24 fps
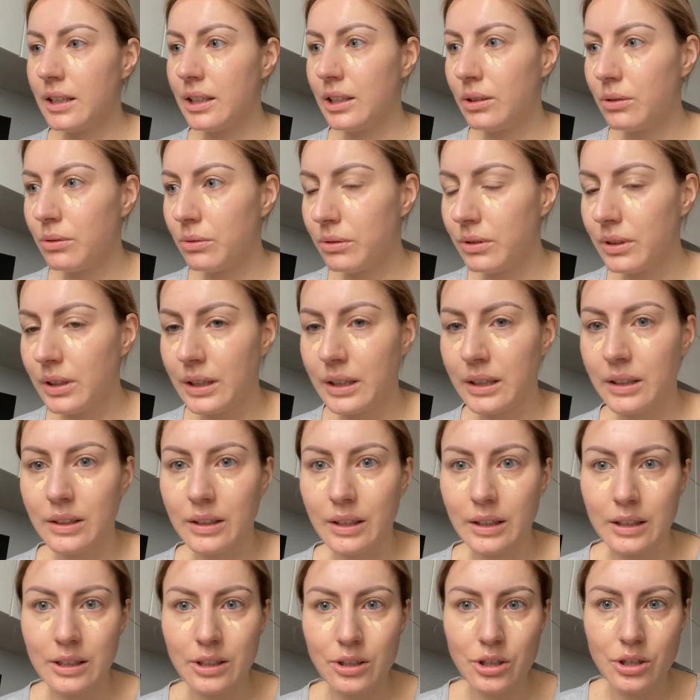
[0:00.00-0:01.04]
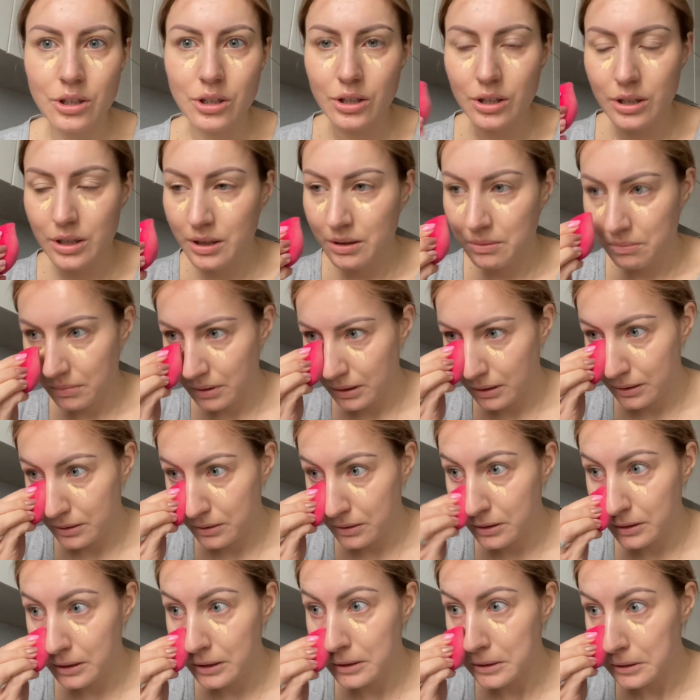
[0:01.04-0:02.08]
I tutaj też bardzo
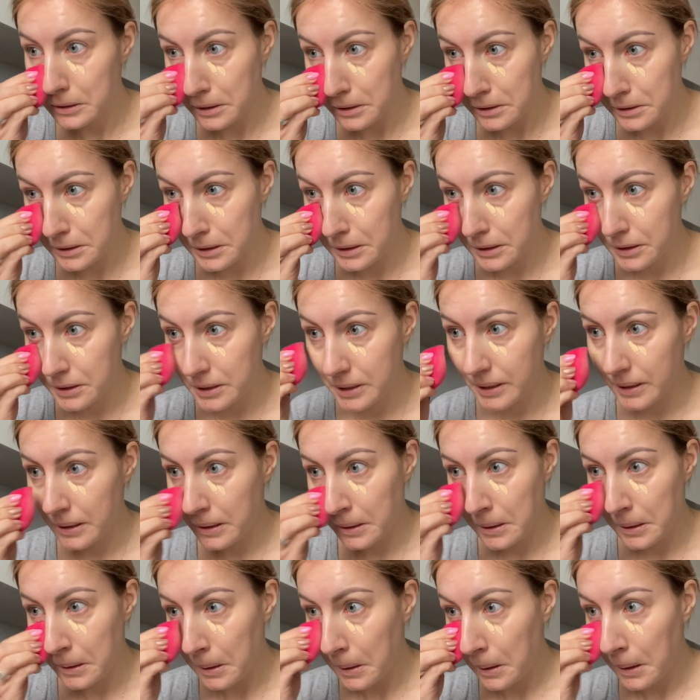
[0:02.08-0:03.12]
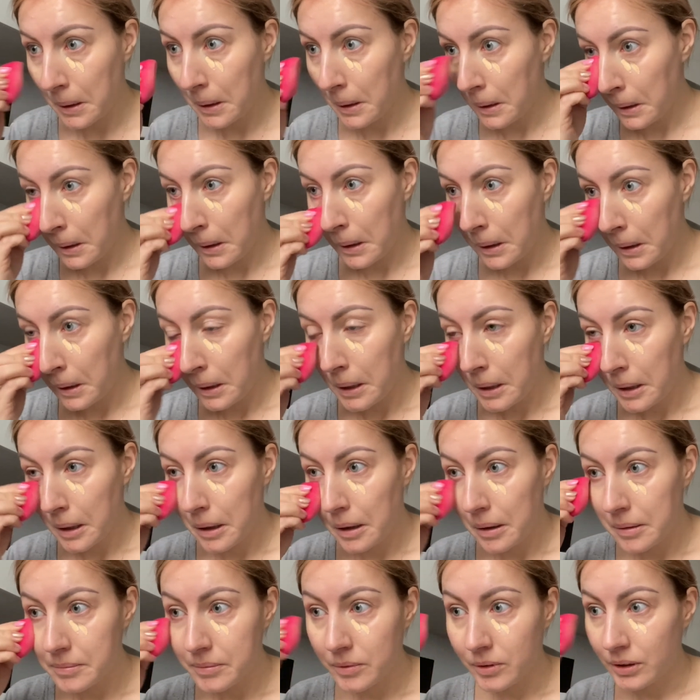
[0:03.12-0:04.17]
się cieszę, że
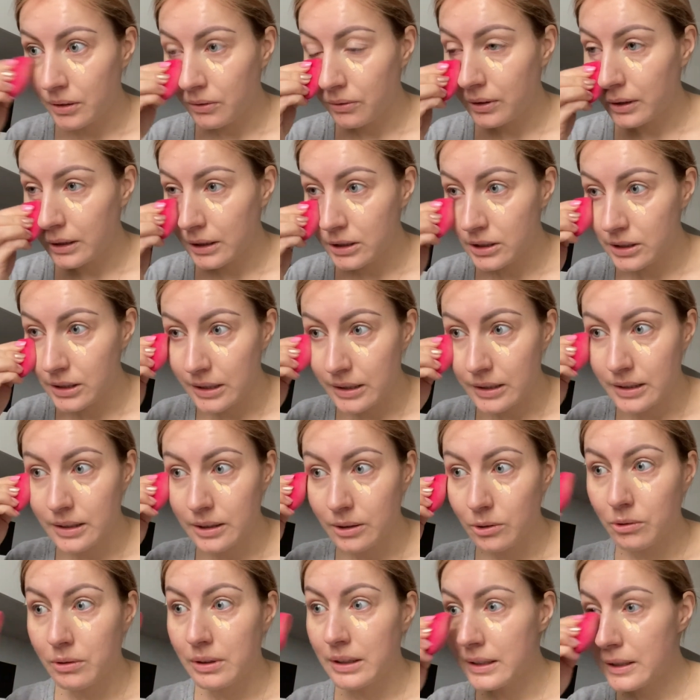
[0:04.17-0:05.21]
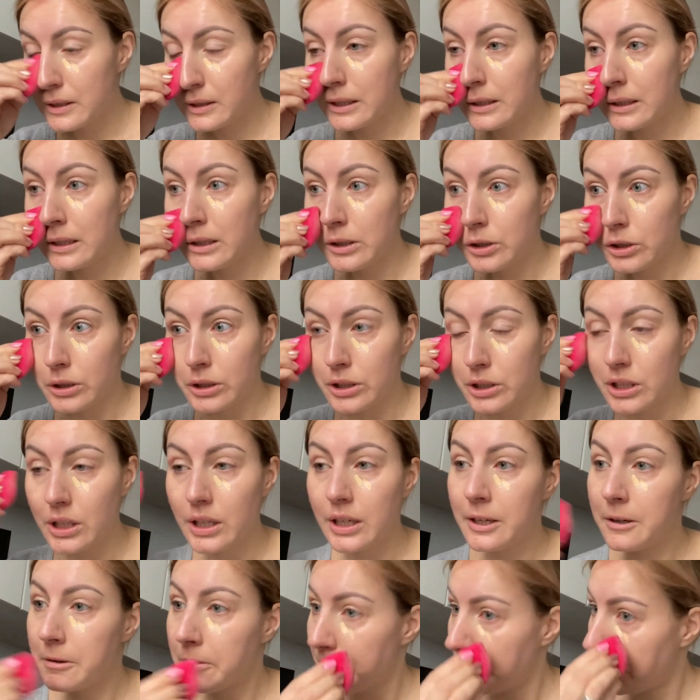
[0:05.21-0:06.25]
mogę w każdej sytuacji liczyć
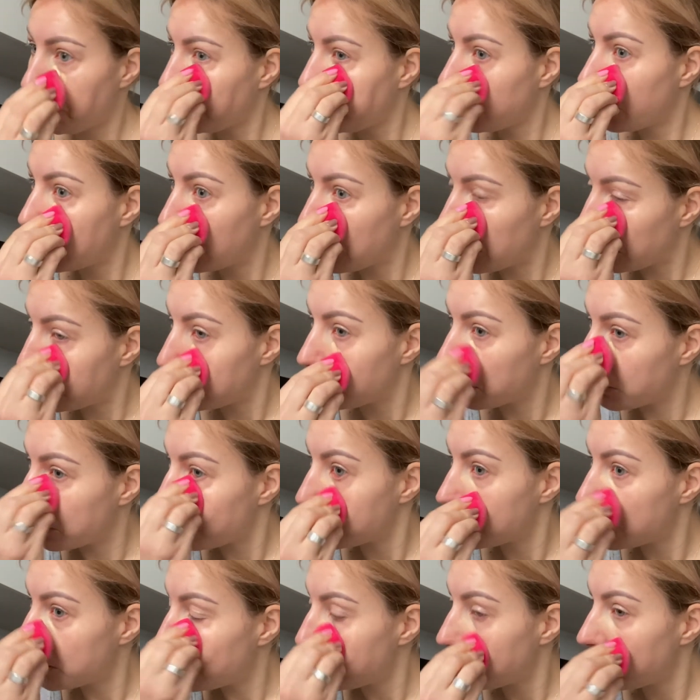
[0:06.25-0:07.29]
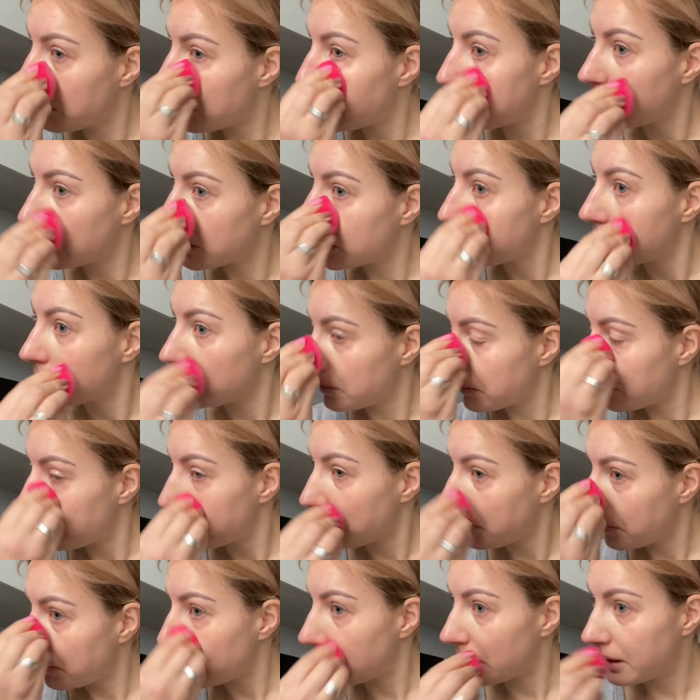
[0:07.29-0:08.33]
na tą osobę, także
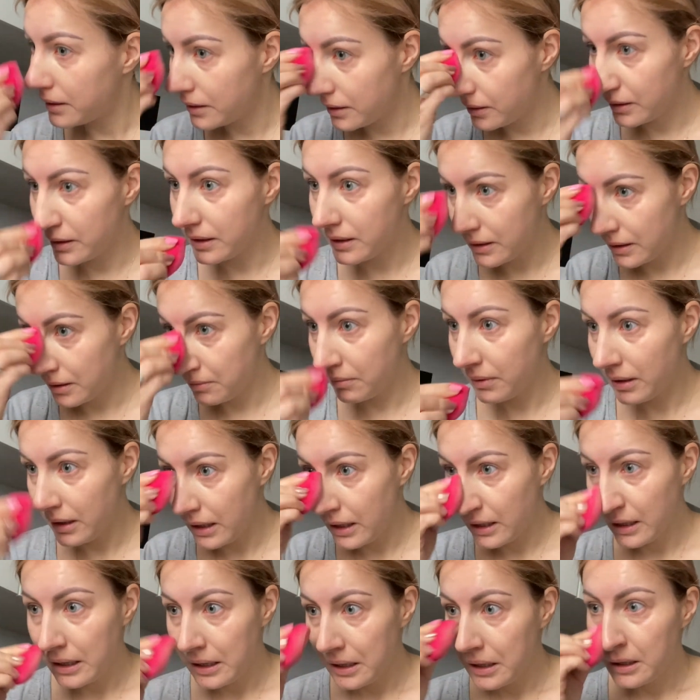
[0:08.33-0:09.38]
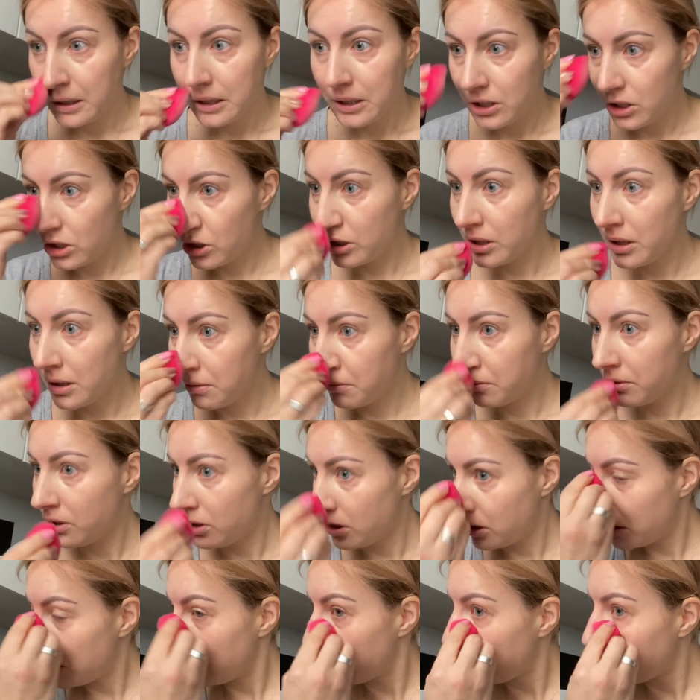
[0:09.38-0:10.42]
bardzo jestem
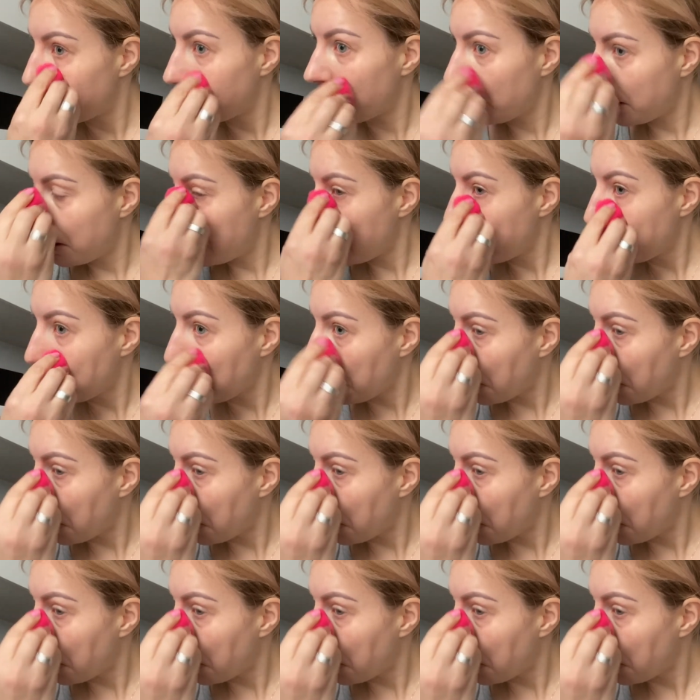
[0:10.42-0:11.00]
szczęśliwa,